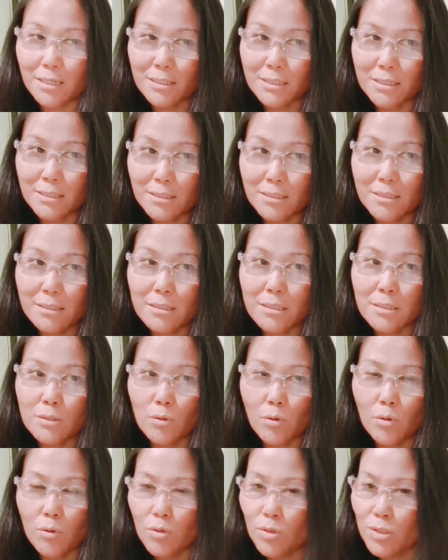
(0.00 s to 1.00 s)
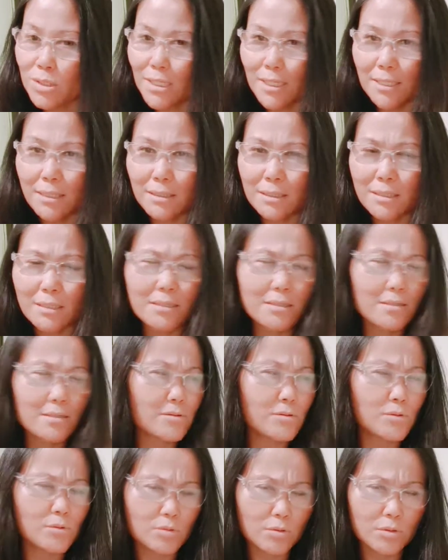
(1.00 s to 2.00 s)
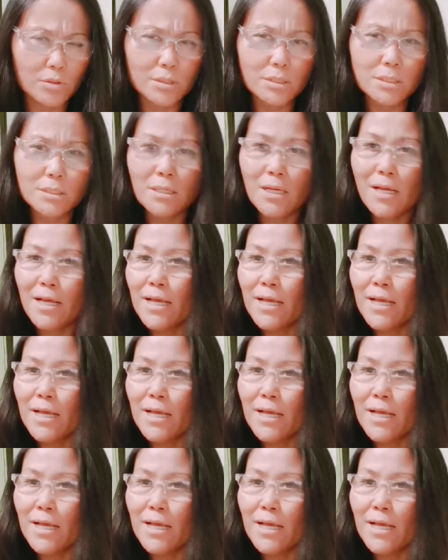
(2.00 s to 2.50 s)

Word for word: since August I think August,